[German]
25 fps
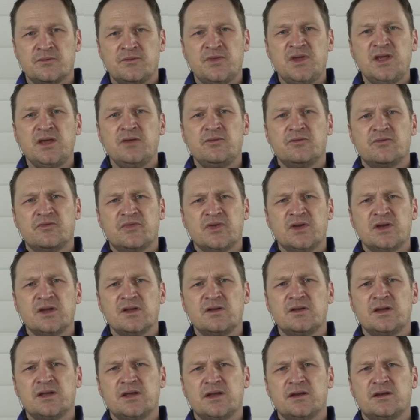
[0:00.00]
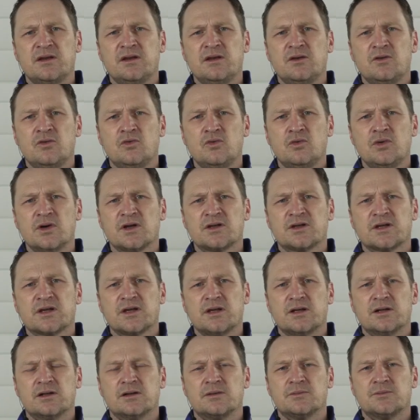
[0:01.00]
wie findet ihr den
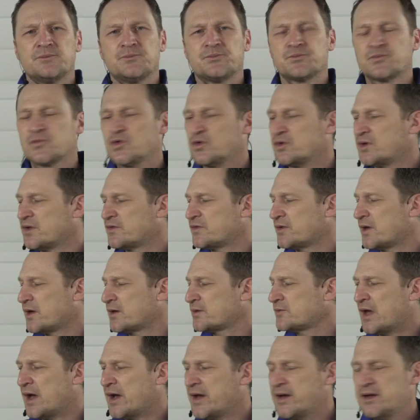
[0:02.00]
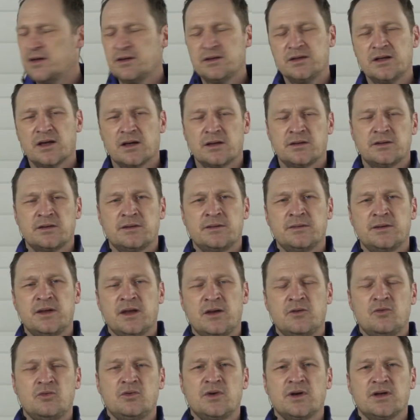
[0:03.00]
Nougat-Kringel? Und da sagt der eine, ja,
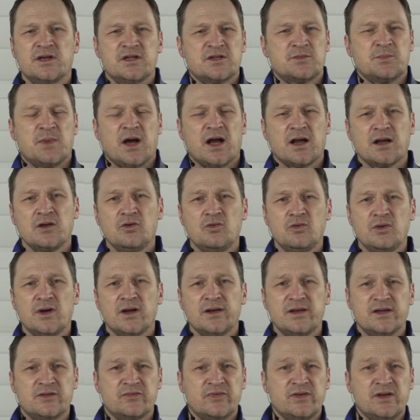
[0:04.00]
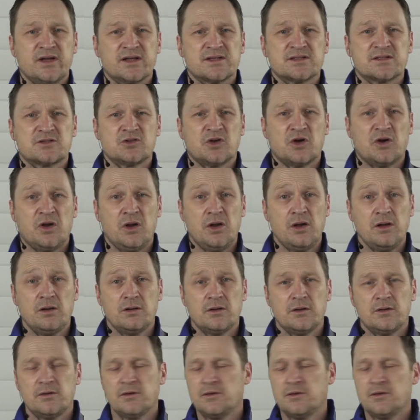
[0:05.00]
den Nougat, ich mag Nougat, ich finde das toll.